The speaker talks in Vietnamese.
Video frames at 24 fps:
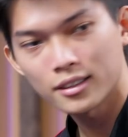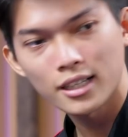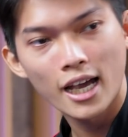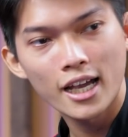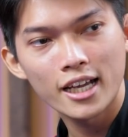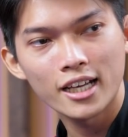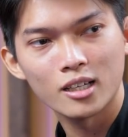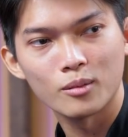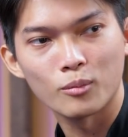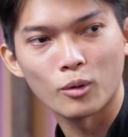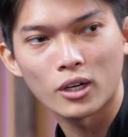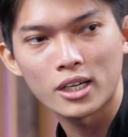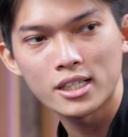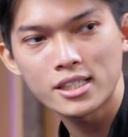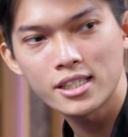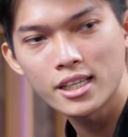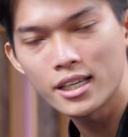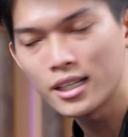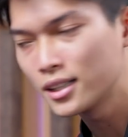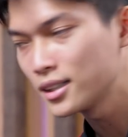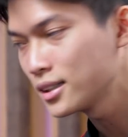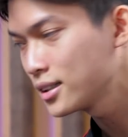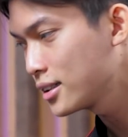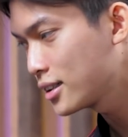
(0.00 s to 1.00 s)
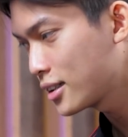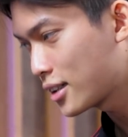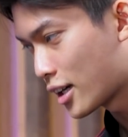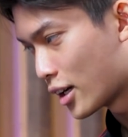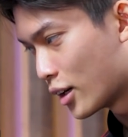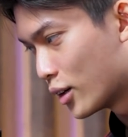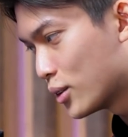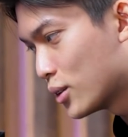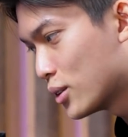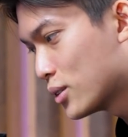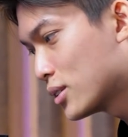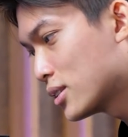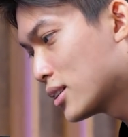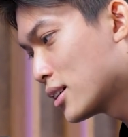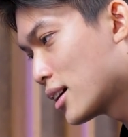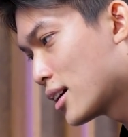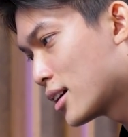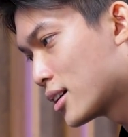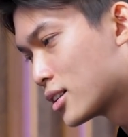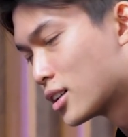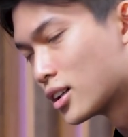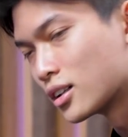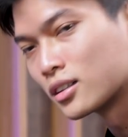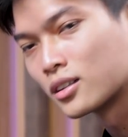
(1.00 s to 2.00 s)
đây là một cái scene kiểu
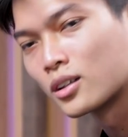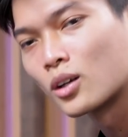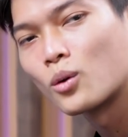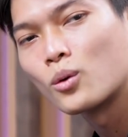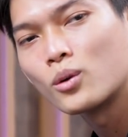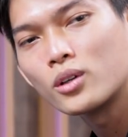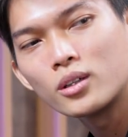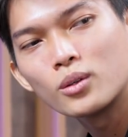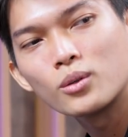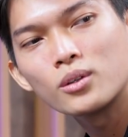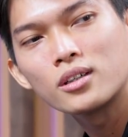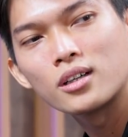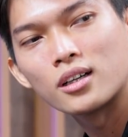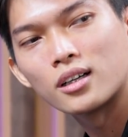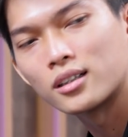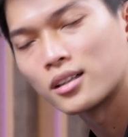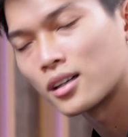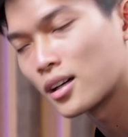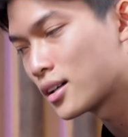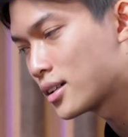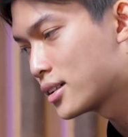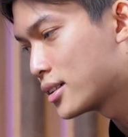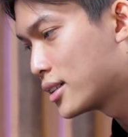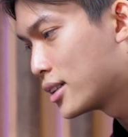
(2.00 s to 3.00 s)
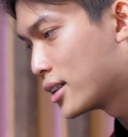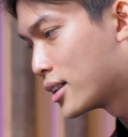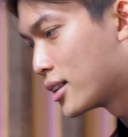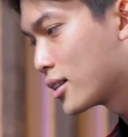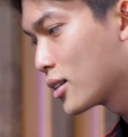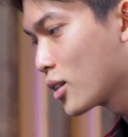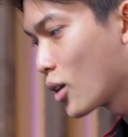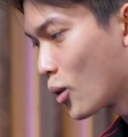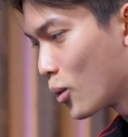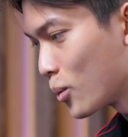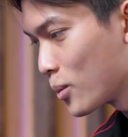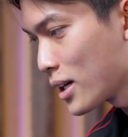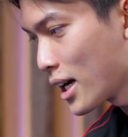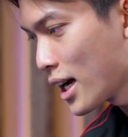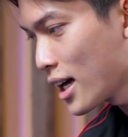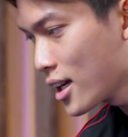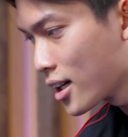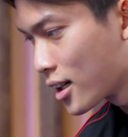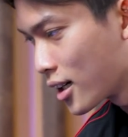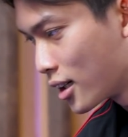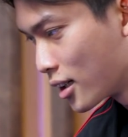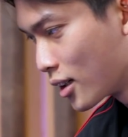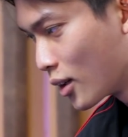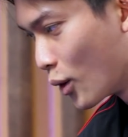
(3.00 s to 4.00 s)
ờ, rừng núi núi rừng thôi nhìn nó cũng khá
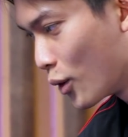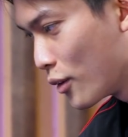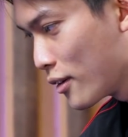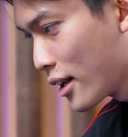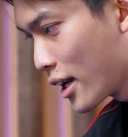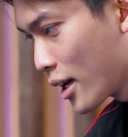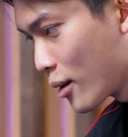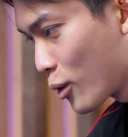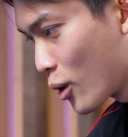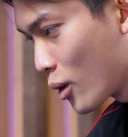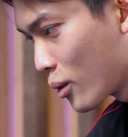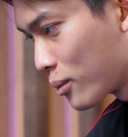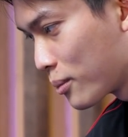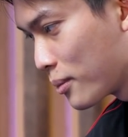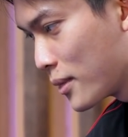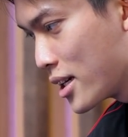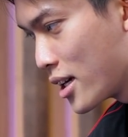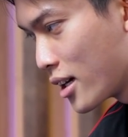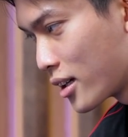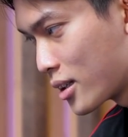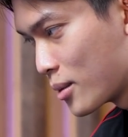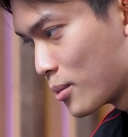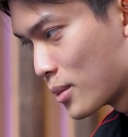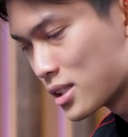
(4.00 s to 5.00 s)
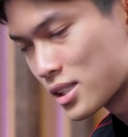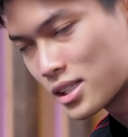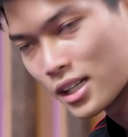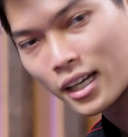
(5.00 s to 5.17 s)
là gần gũi với anh em đúng không bây giờ thì mình